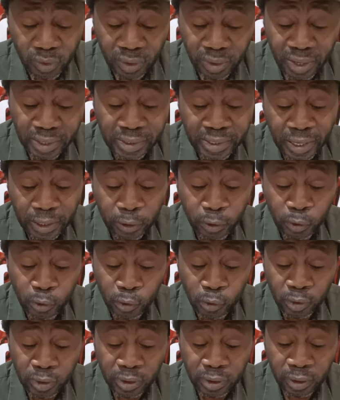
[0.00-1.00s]
L'attaque
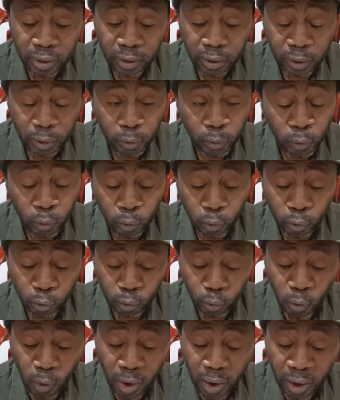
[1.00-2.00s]
contre les hauts
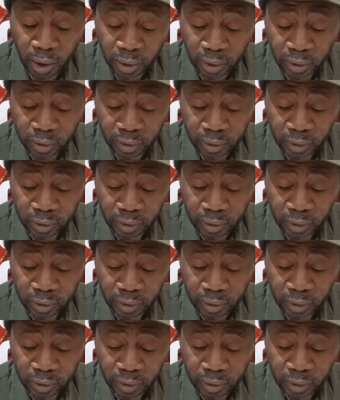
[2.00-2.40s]
droits